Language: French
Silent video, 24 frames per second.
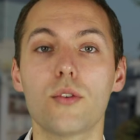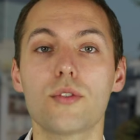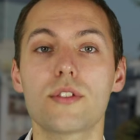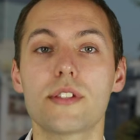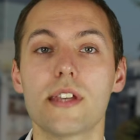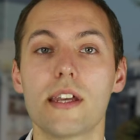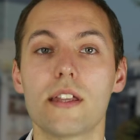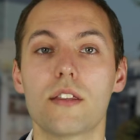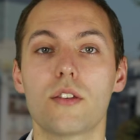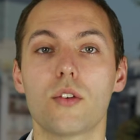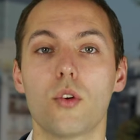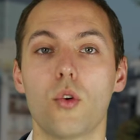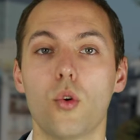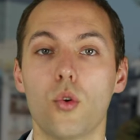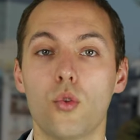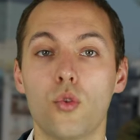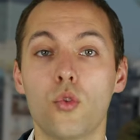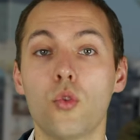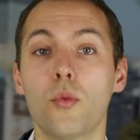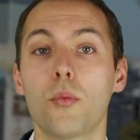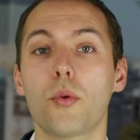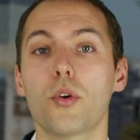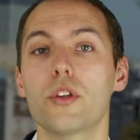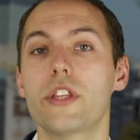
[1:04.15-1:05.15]
recettes au
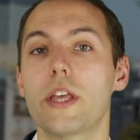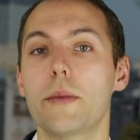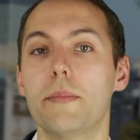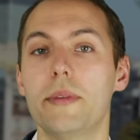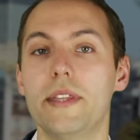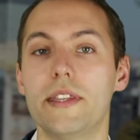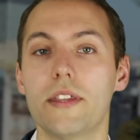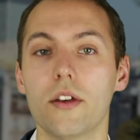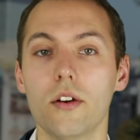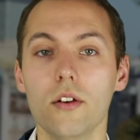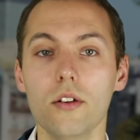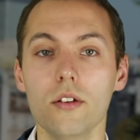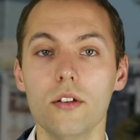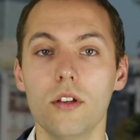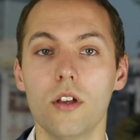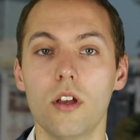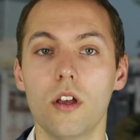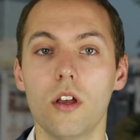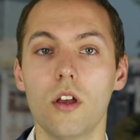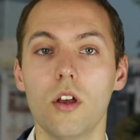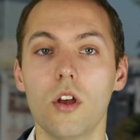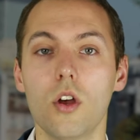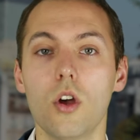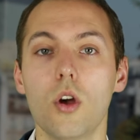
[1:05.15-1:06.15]
nombre d'habitants,
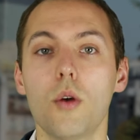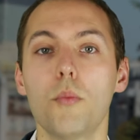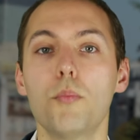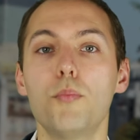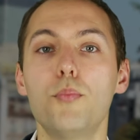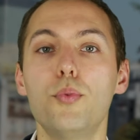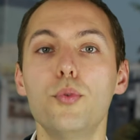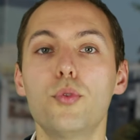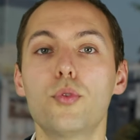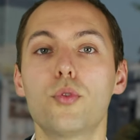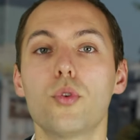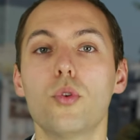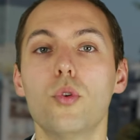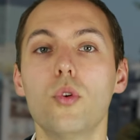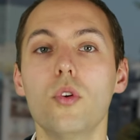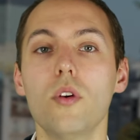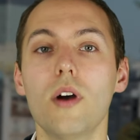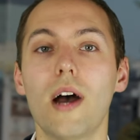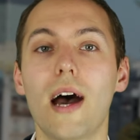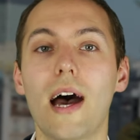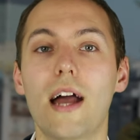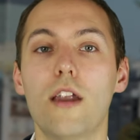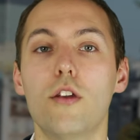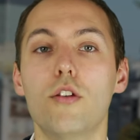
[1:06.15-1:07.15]

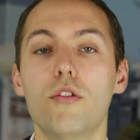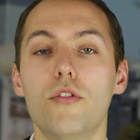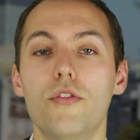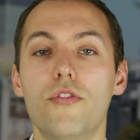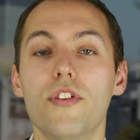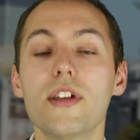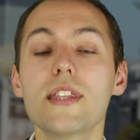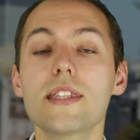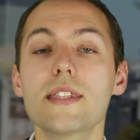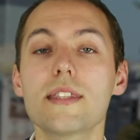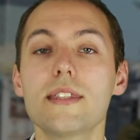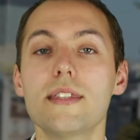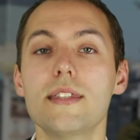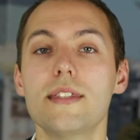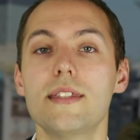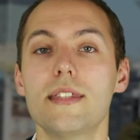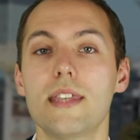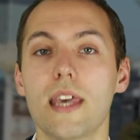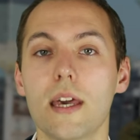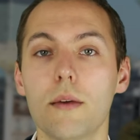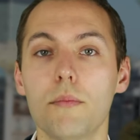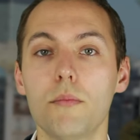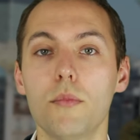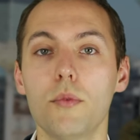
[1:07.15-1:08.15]
plutôt à le
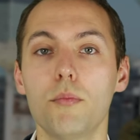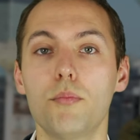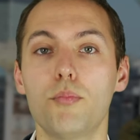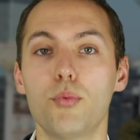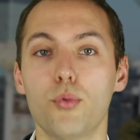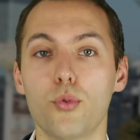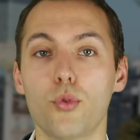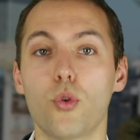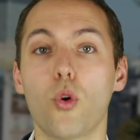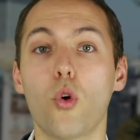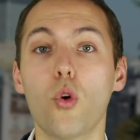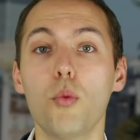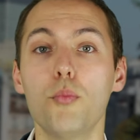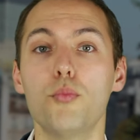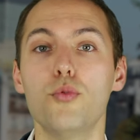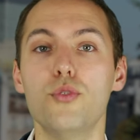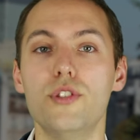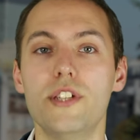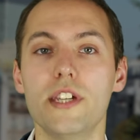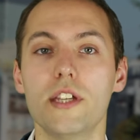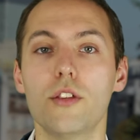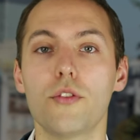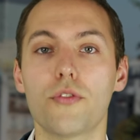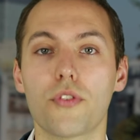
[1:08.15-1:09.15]
26e plus gros
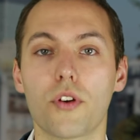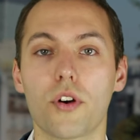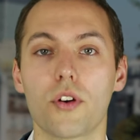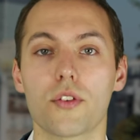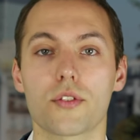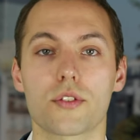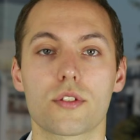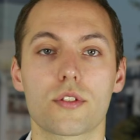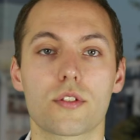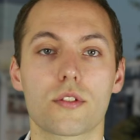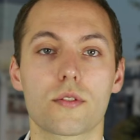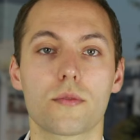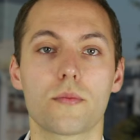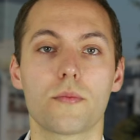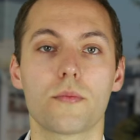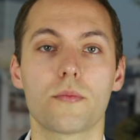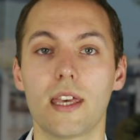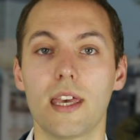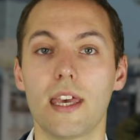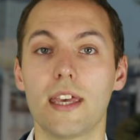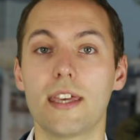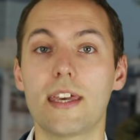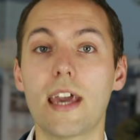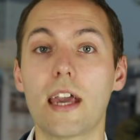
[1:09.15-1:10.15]
budget de France
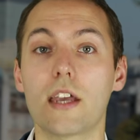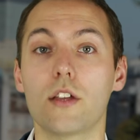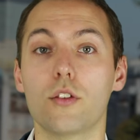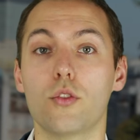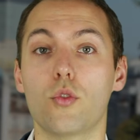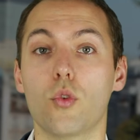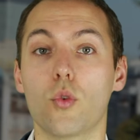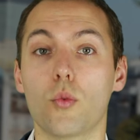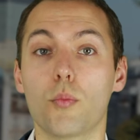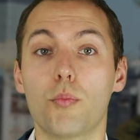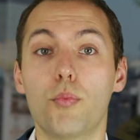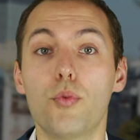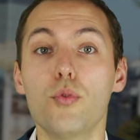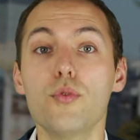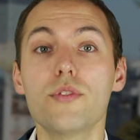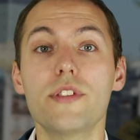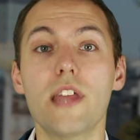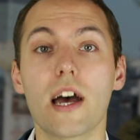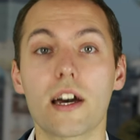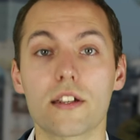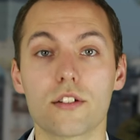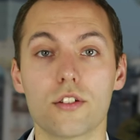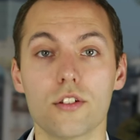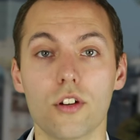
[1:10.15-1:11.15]
et gagne donc plus
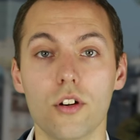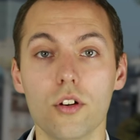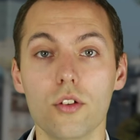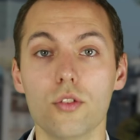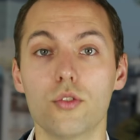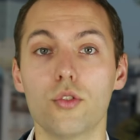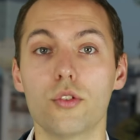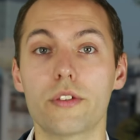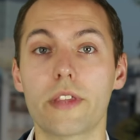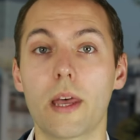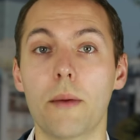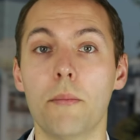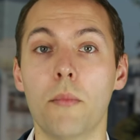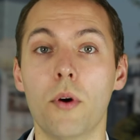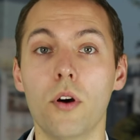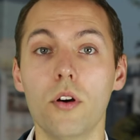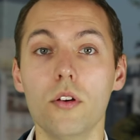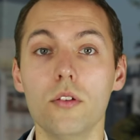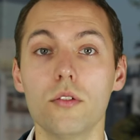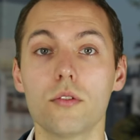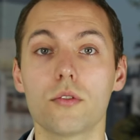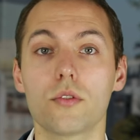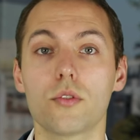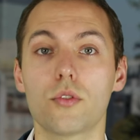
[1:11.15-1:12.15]
d'argent,
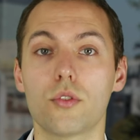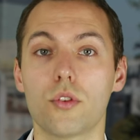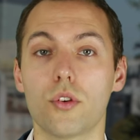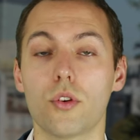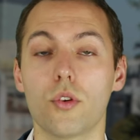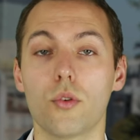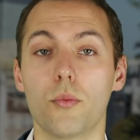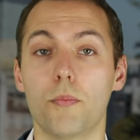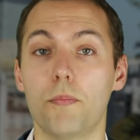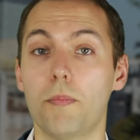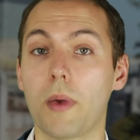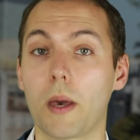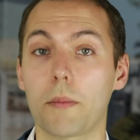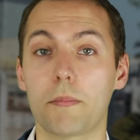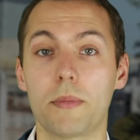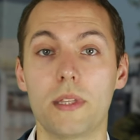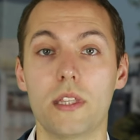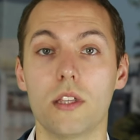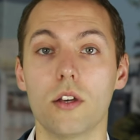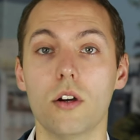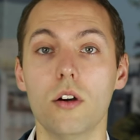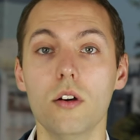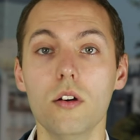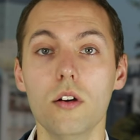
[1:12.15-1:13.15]
notamment que
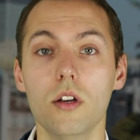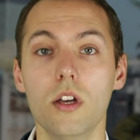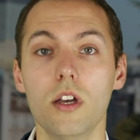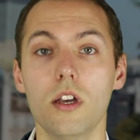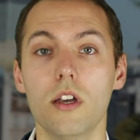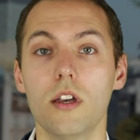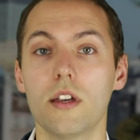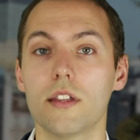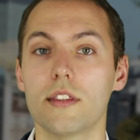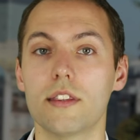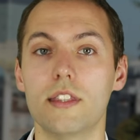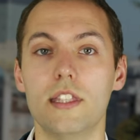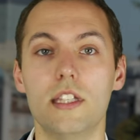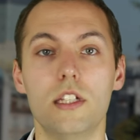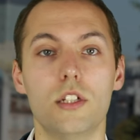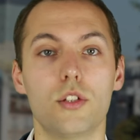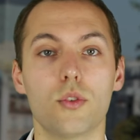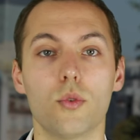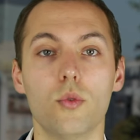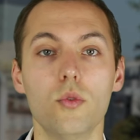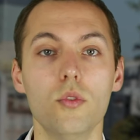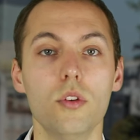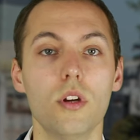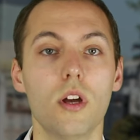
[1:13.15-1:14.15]
Perpignan,
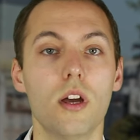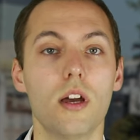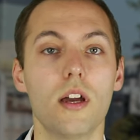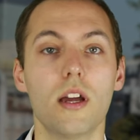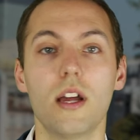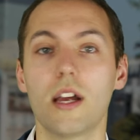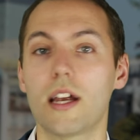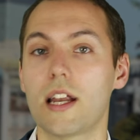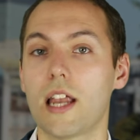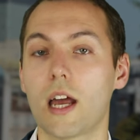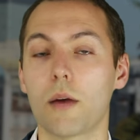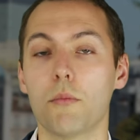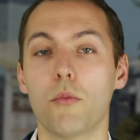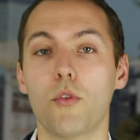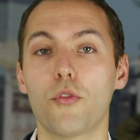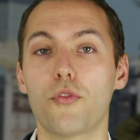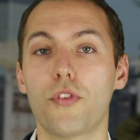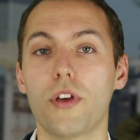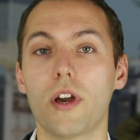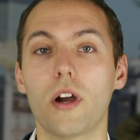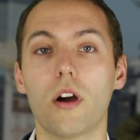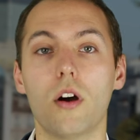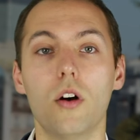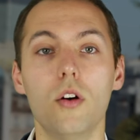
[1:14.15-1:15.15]
Dijon,
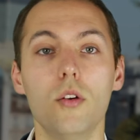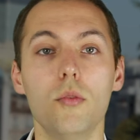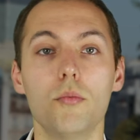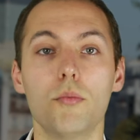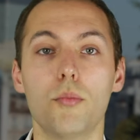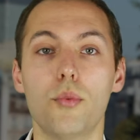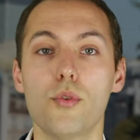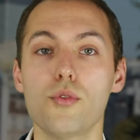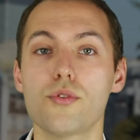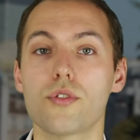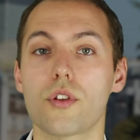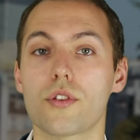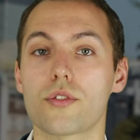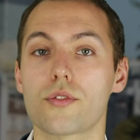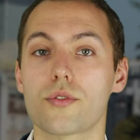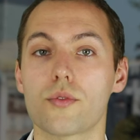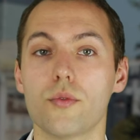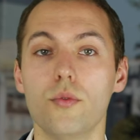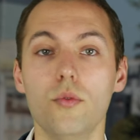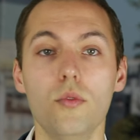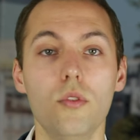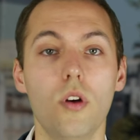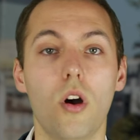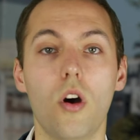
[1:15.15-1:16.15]
Clermont-Ferrand,
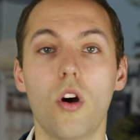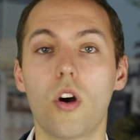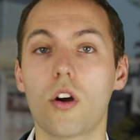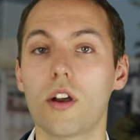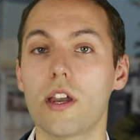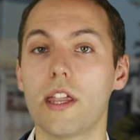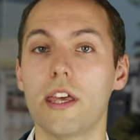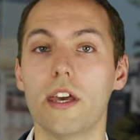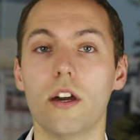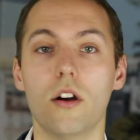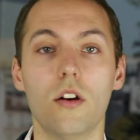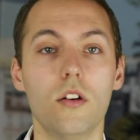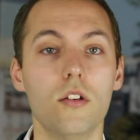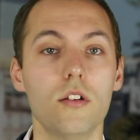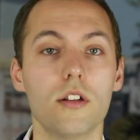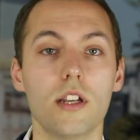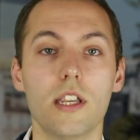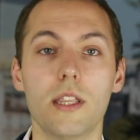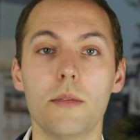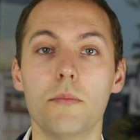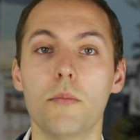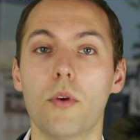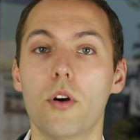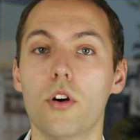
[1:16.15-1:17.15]
Besançon, Orléans,
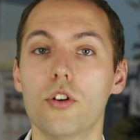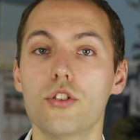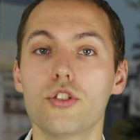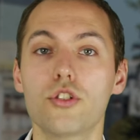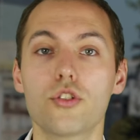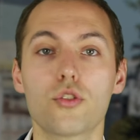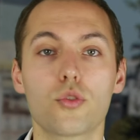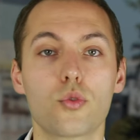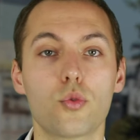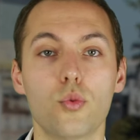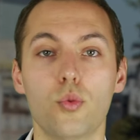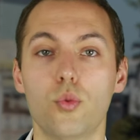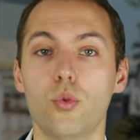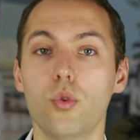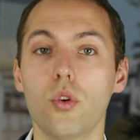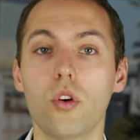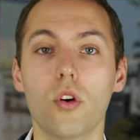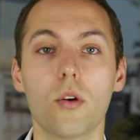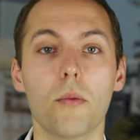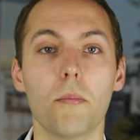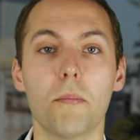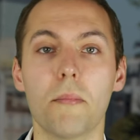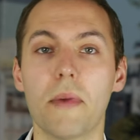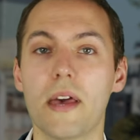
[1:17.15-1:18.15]
Limoges,
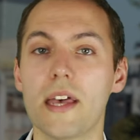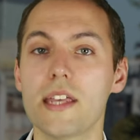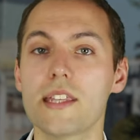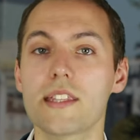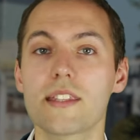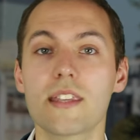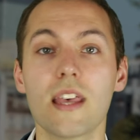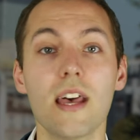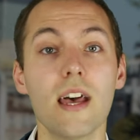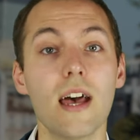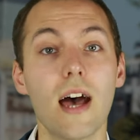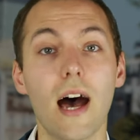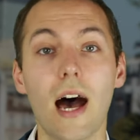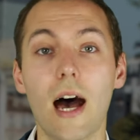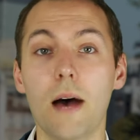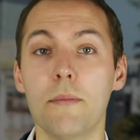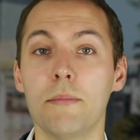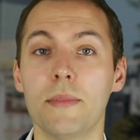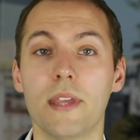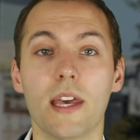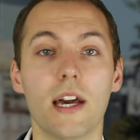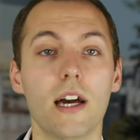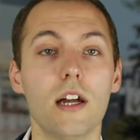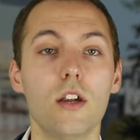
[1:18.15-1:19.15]
Tours, Metz,
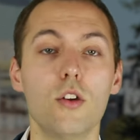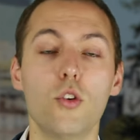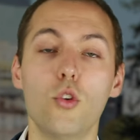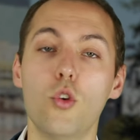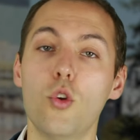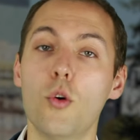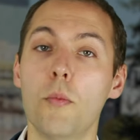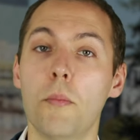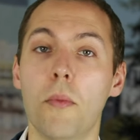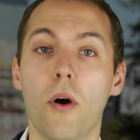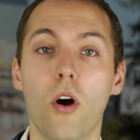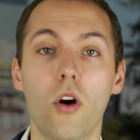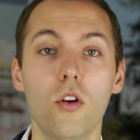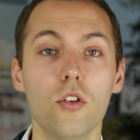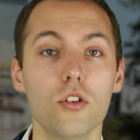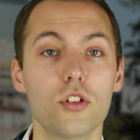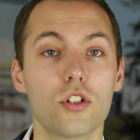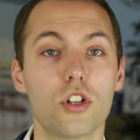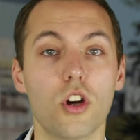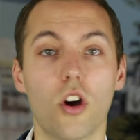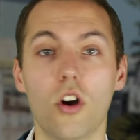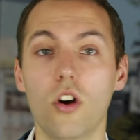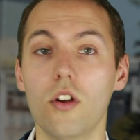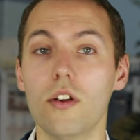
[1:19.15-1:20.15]
Amiens, Le Mans,
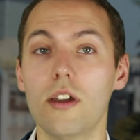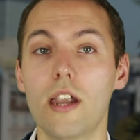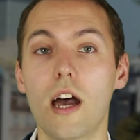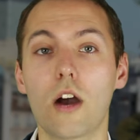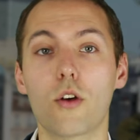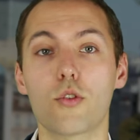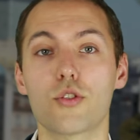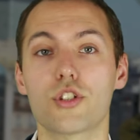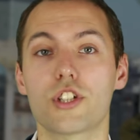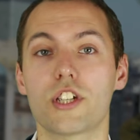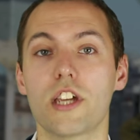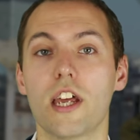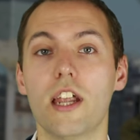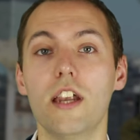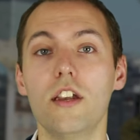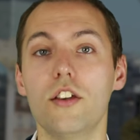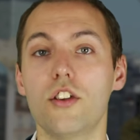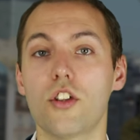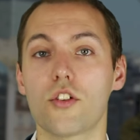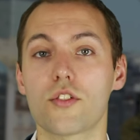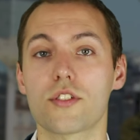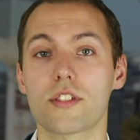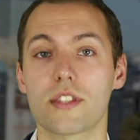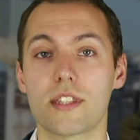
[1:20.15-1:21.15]
Caen, La Rochelle,
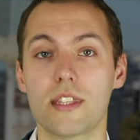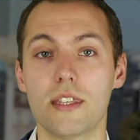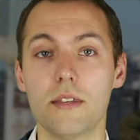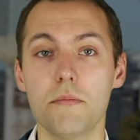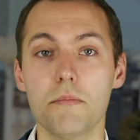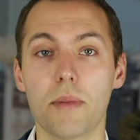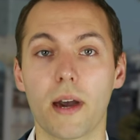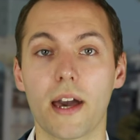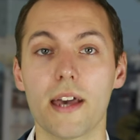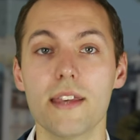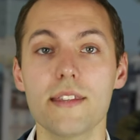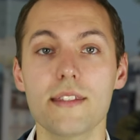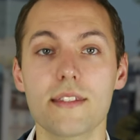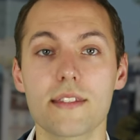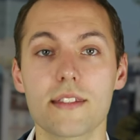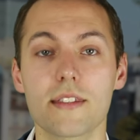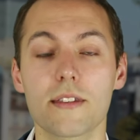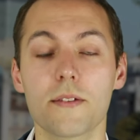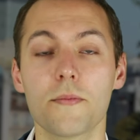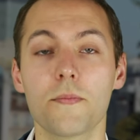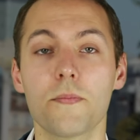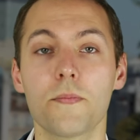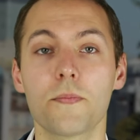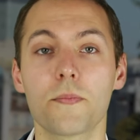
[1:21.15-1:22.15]
Nancy,
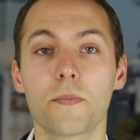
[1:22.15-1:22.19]
Brest,